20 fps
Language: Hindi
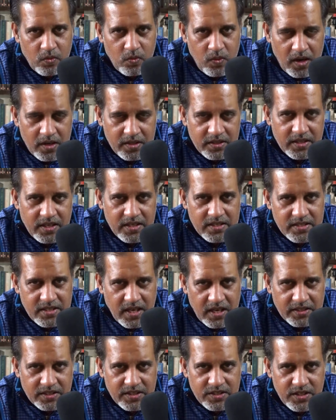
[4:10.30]
वक्त के
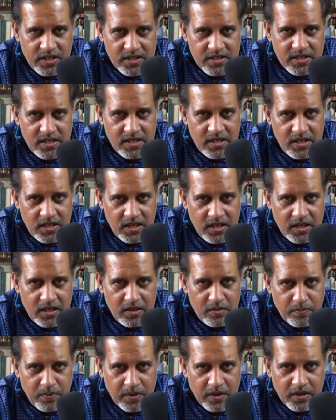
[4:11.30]
साथ जैसे ही
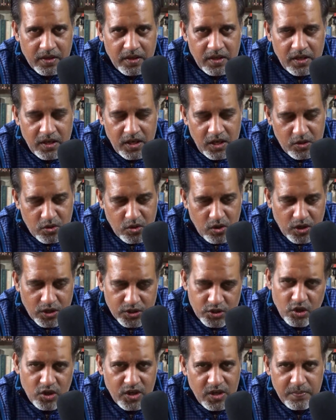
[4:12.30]
इन पर इनको
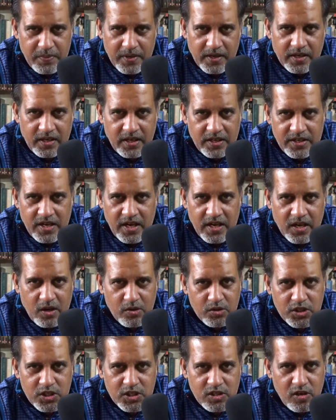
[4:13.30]
कसौटी पे रखा जाएगा
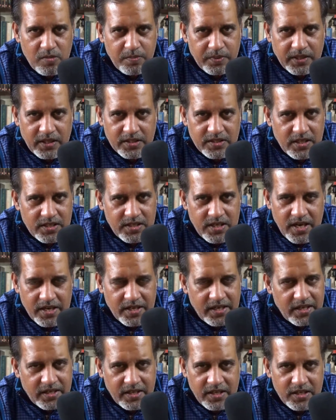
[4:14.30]
उसी समय पता चल
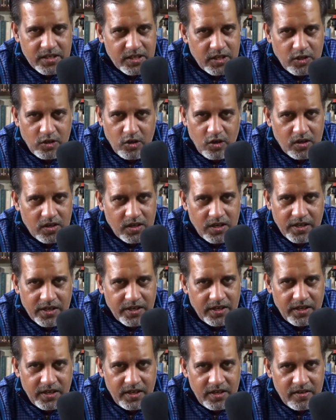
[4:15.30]
जाएगा कि ये लॉ
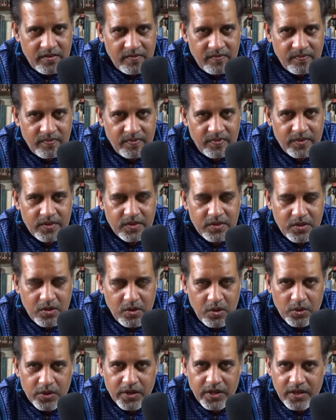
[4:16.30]
खरे नहीं
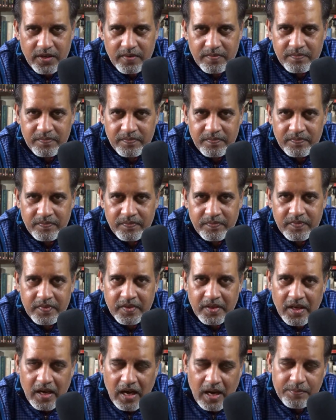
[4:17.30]
खोटे हैं
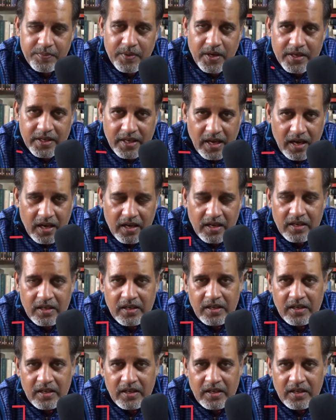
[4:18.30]
आपका क्या